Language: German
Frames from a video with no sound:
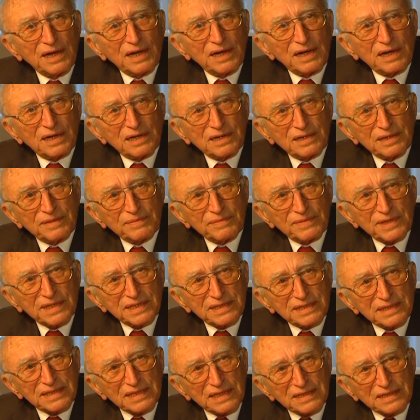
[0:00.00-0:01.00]
äh, mit
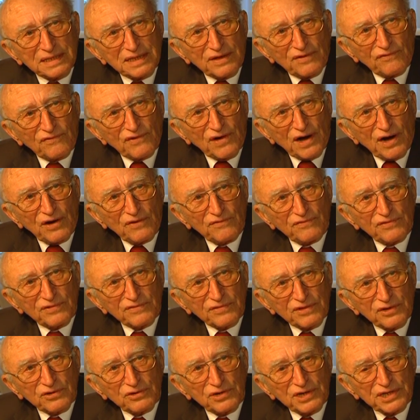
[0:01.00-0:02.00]
der Frau von
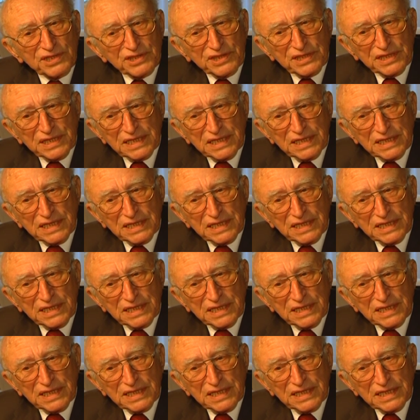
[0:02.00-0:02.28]
Kurt,